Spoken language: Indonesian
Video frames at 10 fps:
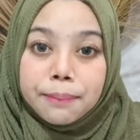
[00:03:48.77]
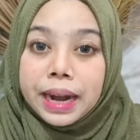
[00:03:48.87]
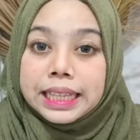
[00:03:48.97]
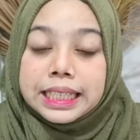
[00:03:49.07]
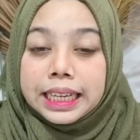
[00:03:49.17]
e
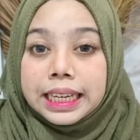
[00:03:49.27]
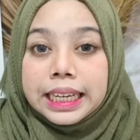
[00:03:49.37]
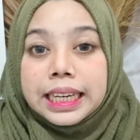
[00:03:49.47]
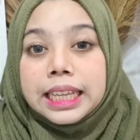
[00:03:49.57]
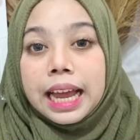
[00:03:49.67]
skin
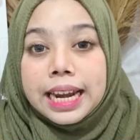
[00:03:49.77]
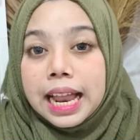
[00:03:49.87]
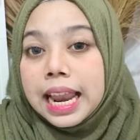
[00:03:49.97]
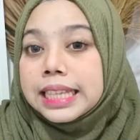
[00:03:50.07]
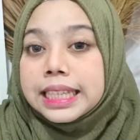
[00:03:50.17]
ini
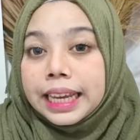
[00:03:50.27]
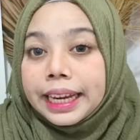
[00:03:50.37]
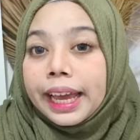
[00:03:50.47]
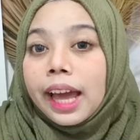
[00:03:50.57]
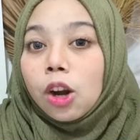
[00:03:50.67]
adalah
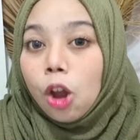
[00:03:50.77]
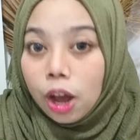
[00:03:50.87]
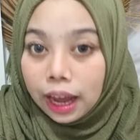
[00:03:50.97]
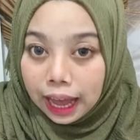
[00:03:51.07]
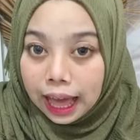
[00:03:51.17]
skincare
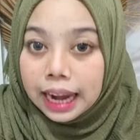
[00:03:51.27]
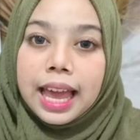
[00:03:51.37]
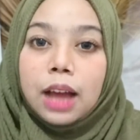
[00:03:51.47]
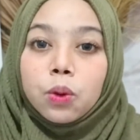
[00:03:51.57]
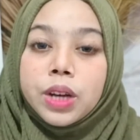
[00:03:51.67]
lokal
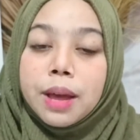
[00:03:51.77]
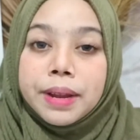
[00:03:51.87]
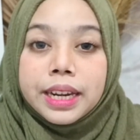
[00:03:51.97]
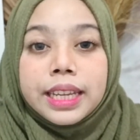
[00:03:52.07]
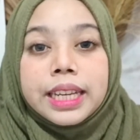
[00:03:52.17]
yang udah
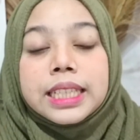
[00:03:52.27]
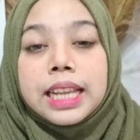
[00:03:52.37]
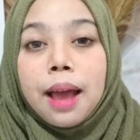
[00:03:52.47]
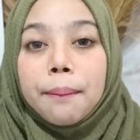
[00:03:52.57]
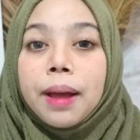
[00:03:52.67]
berdiri
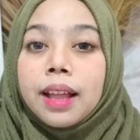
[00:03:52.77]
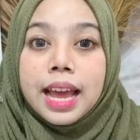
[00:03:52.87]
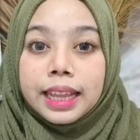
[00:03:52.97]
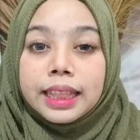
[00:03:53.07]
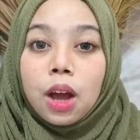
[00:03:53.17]
selama
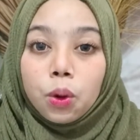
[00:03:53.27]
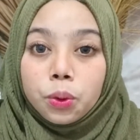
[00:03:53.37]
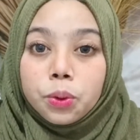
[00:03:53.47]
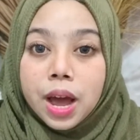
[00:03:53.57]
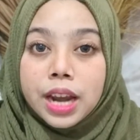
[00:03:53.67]
dari
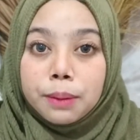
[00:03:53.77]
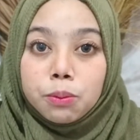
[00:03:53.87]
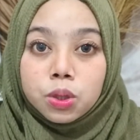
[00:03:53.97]
tahun 2010,